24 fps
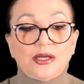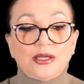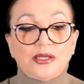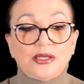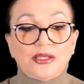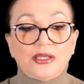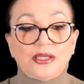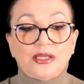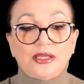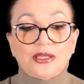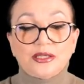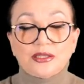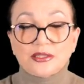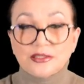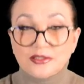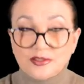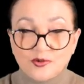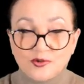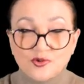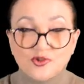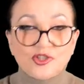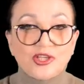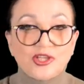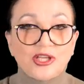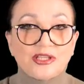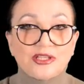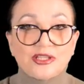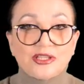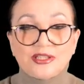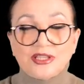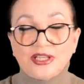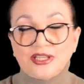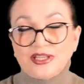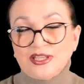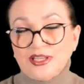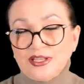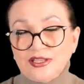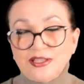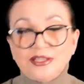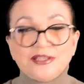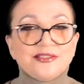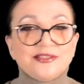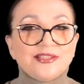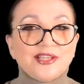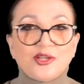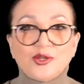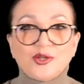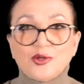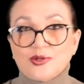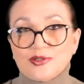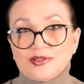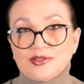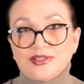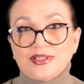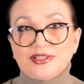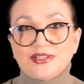и рассуждения такие несерьезные,